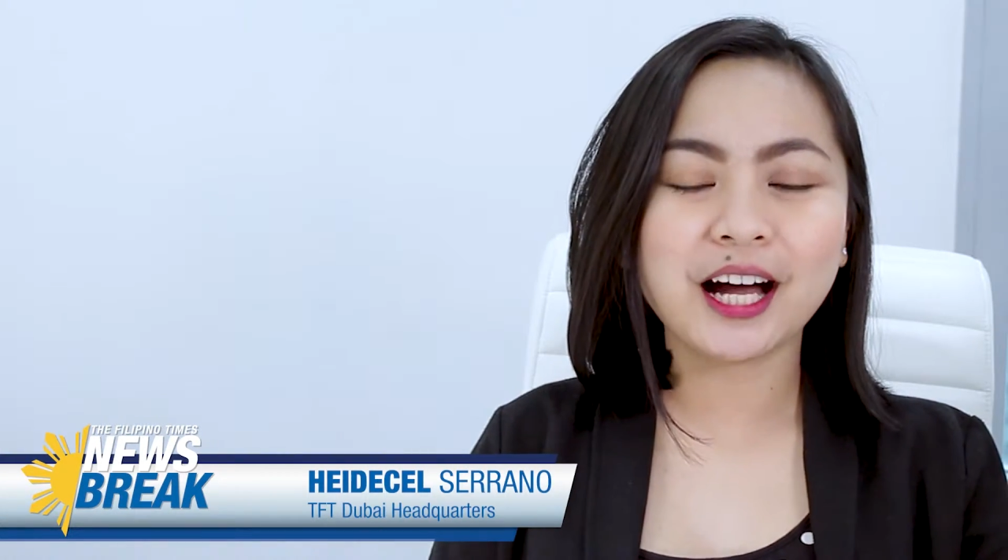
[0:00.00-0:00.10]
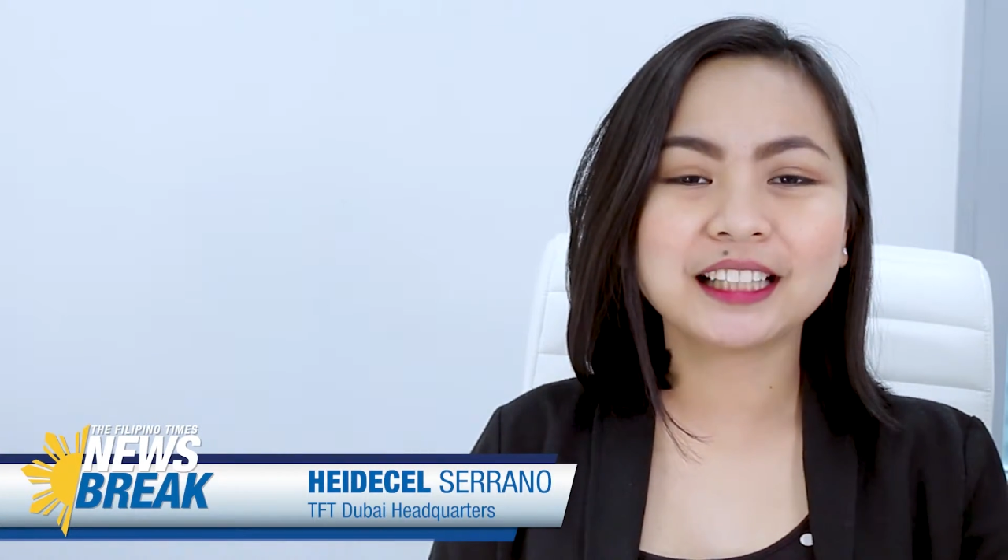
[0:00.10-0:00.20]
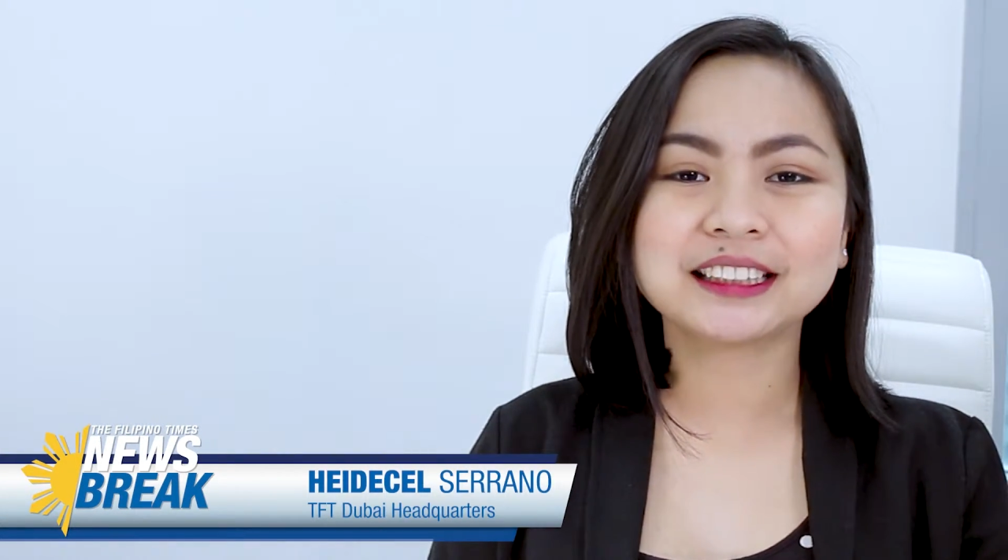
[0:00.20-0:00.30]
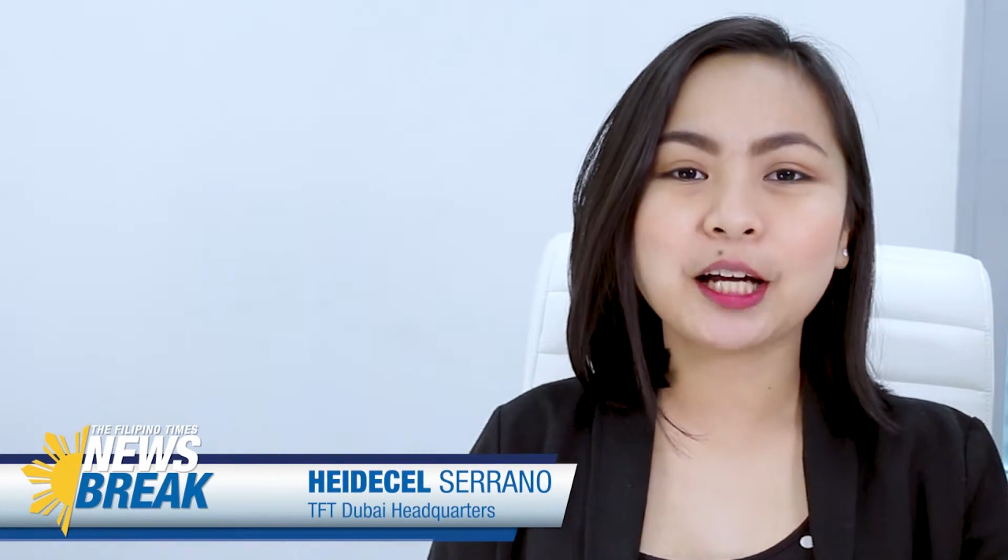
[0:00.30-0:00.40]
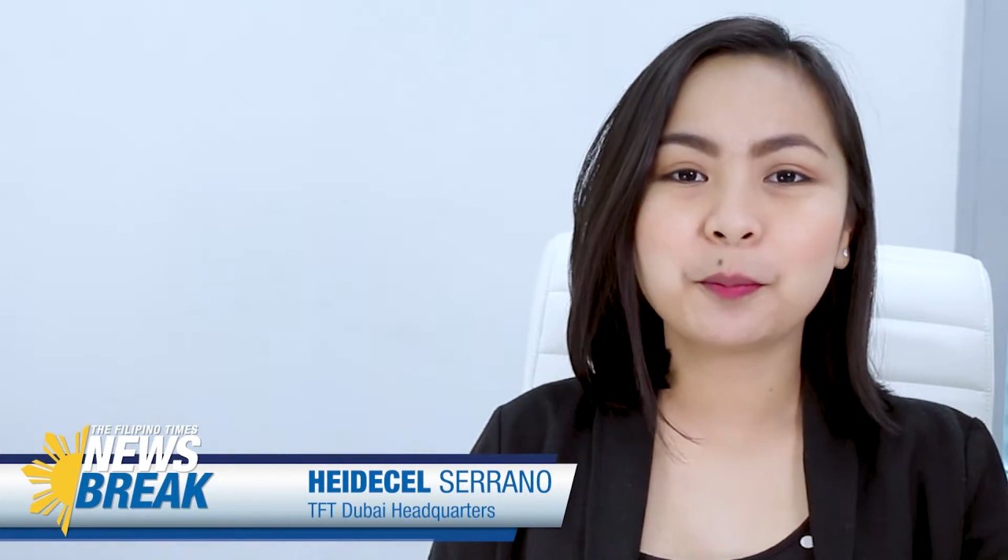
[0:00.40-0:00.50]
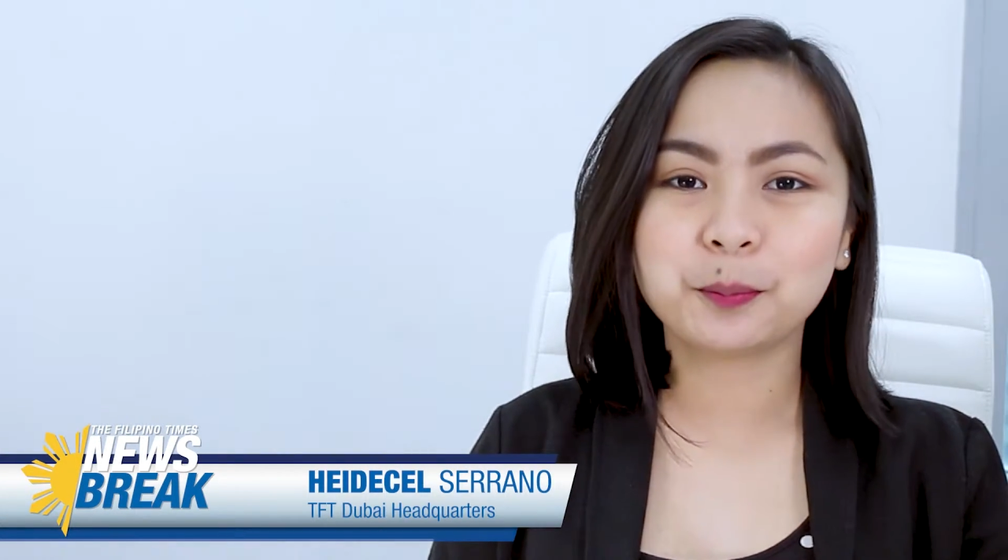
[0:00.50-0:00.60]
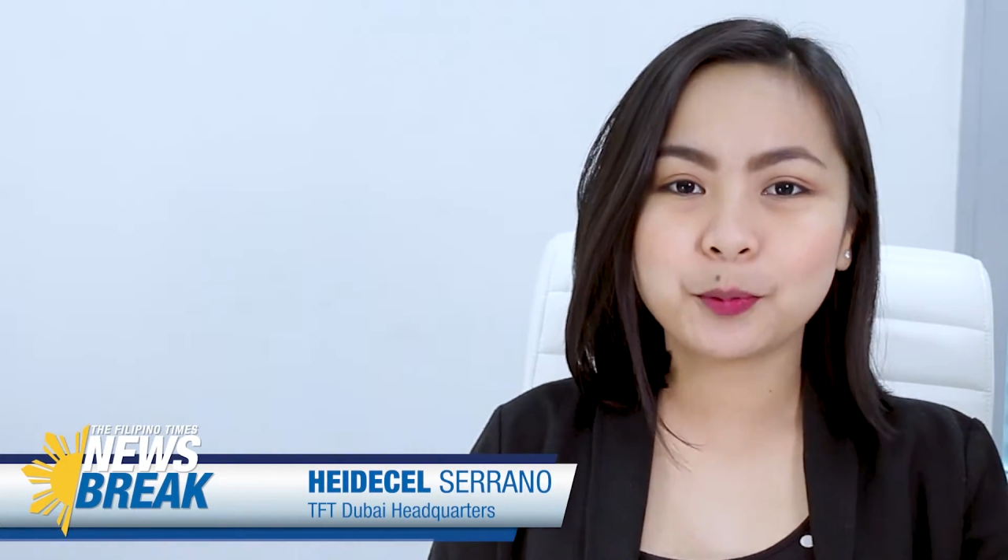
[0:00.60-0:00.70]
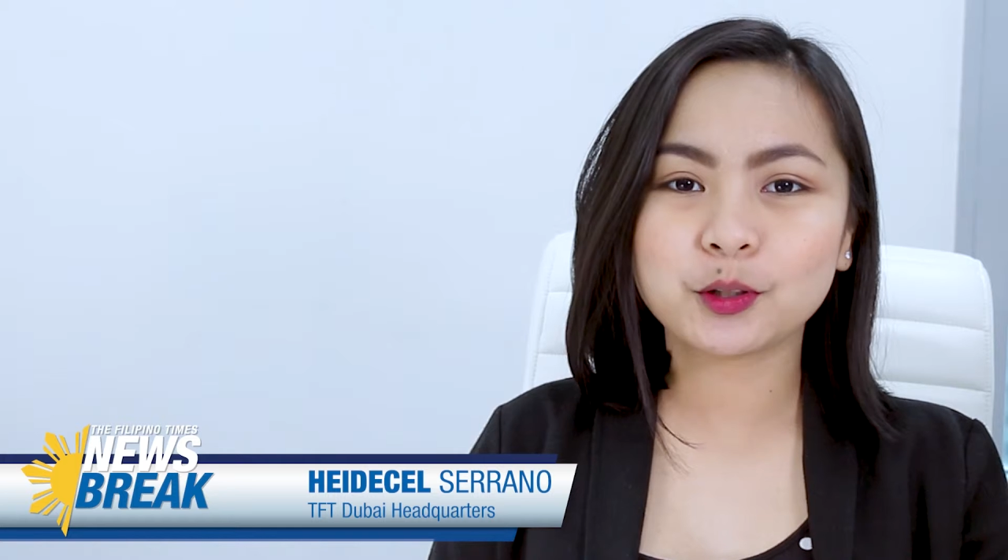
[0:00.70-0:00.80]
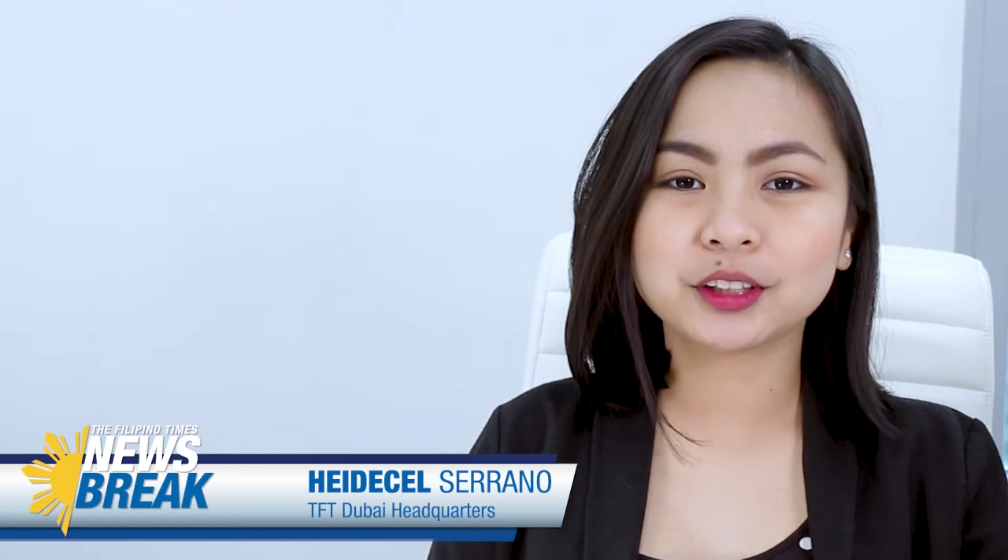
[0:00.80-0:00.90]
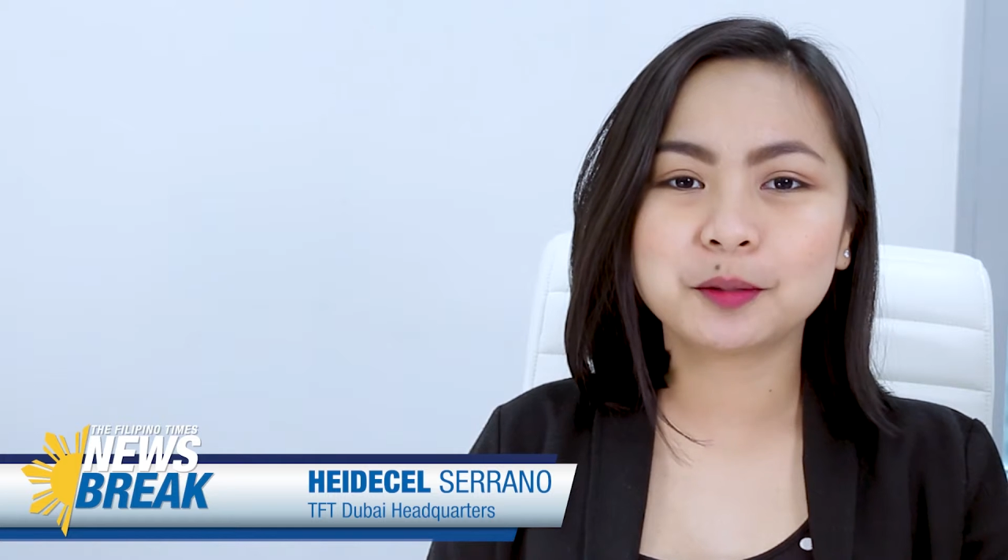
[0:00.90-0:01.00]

ang tampok